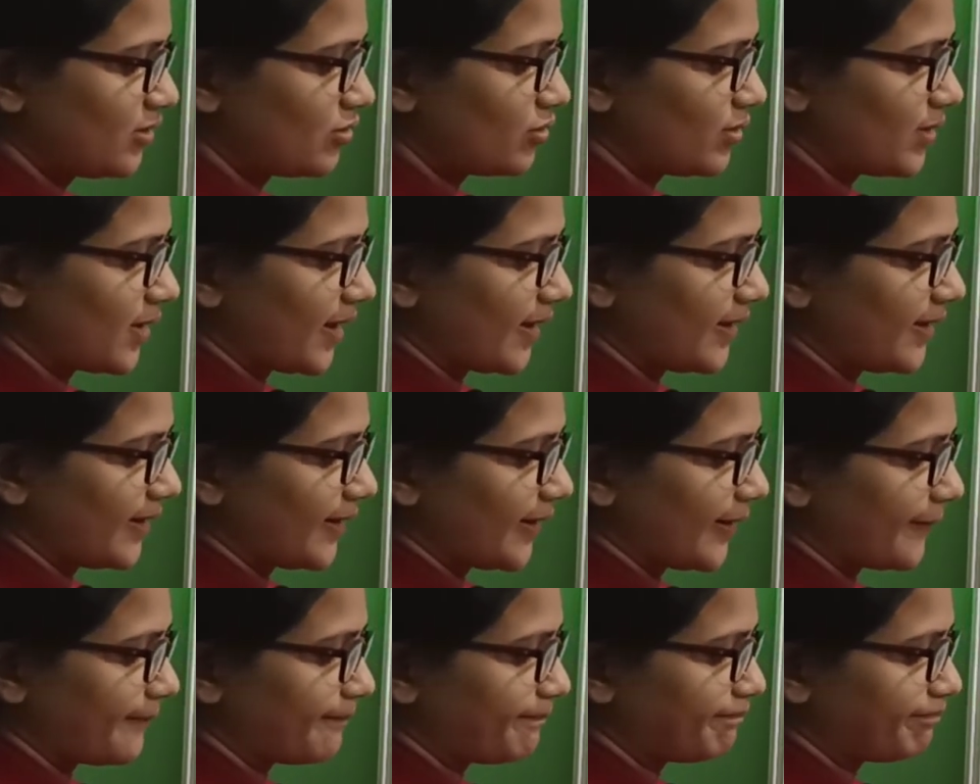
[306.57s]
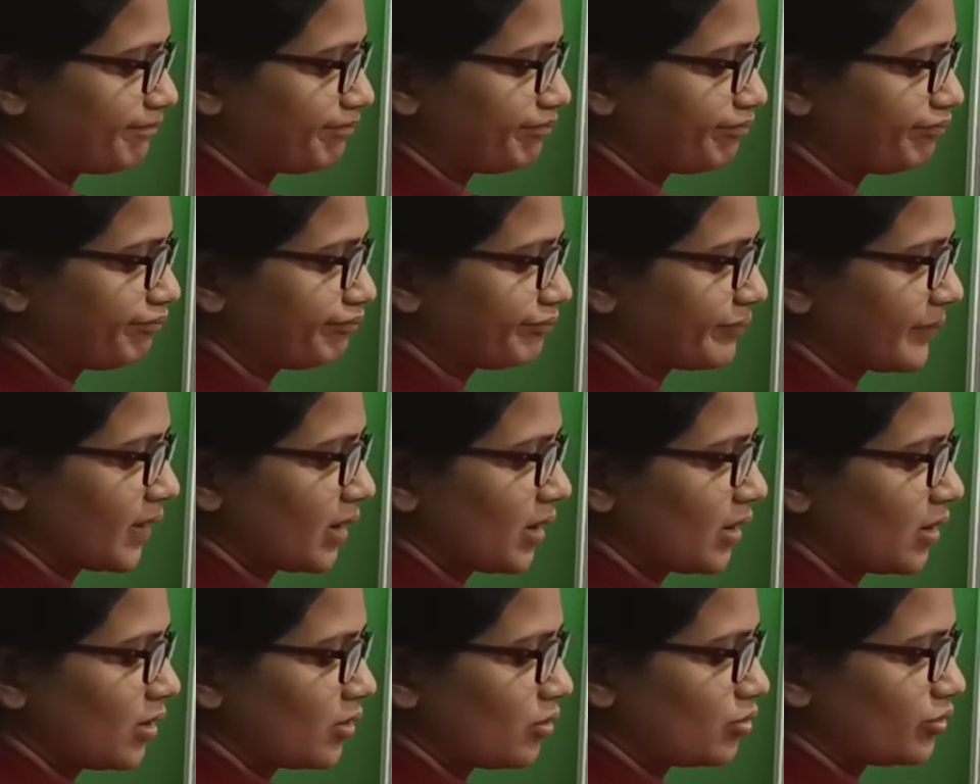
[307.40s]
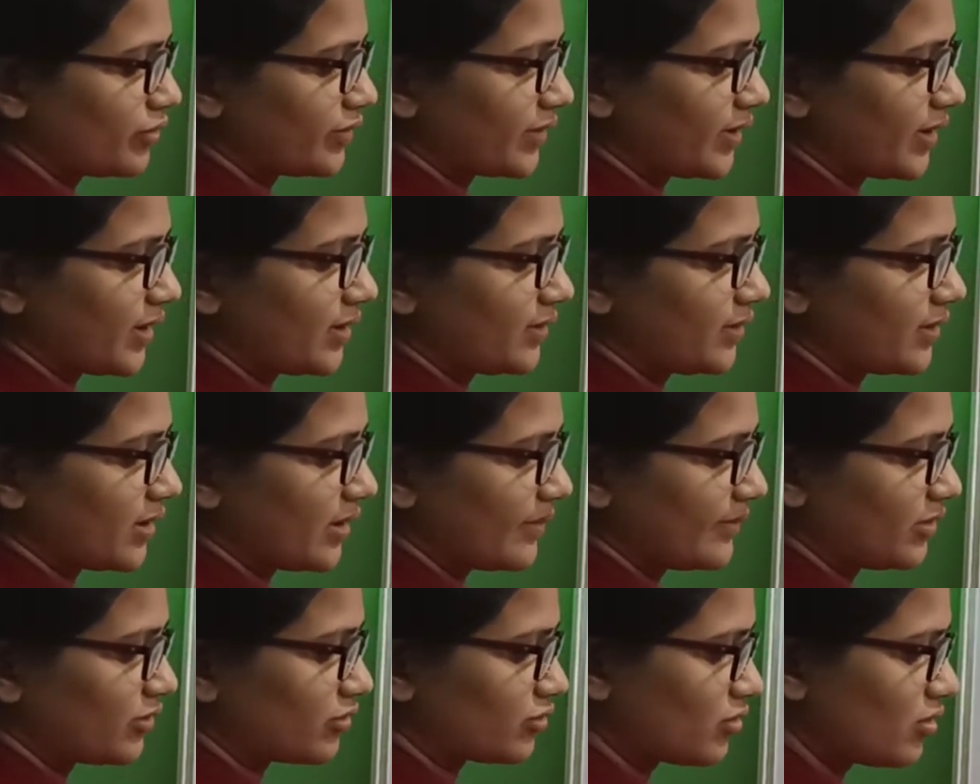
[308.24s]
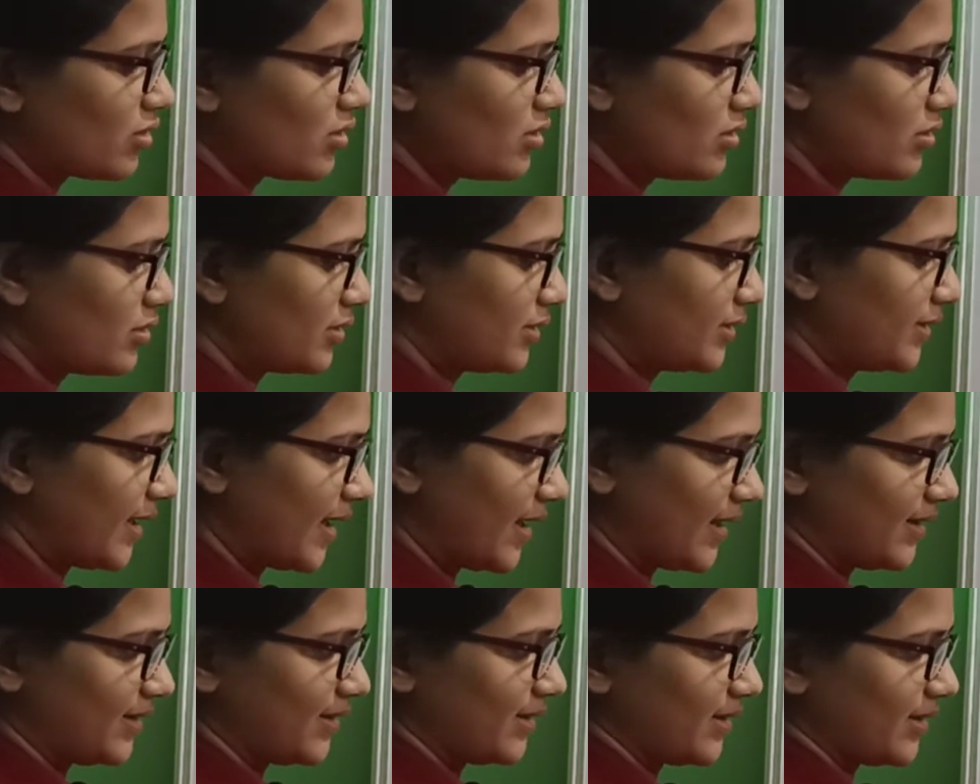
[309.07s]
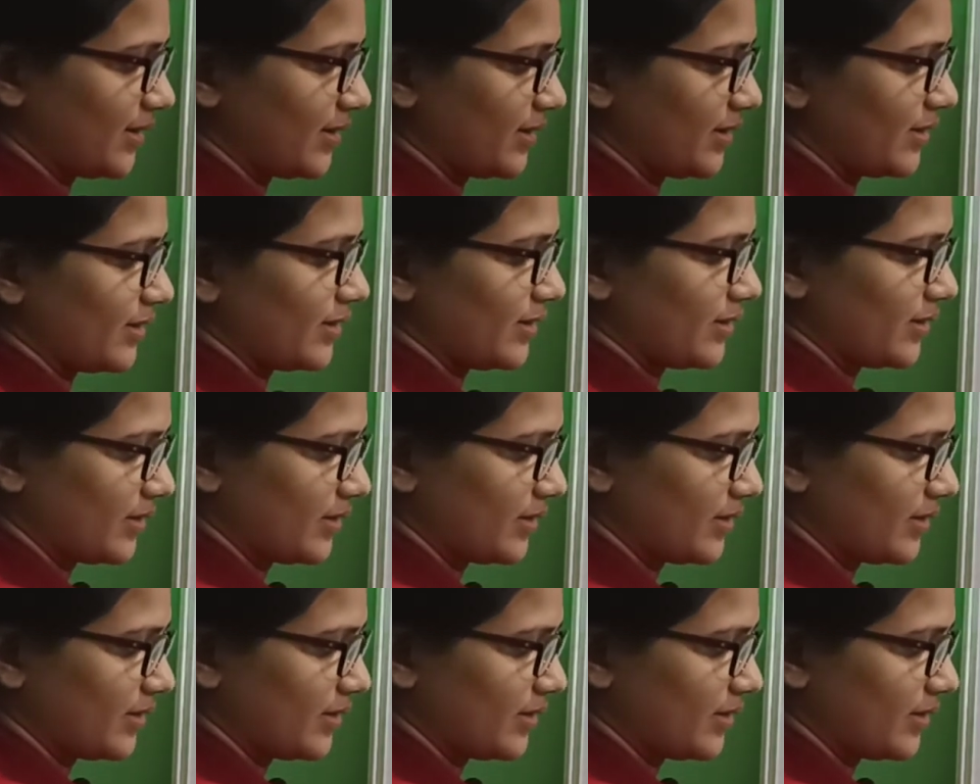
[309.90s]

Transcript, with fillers: कोलाई है हम्म, उसके अंदर हम इसको डाल देंगे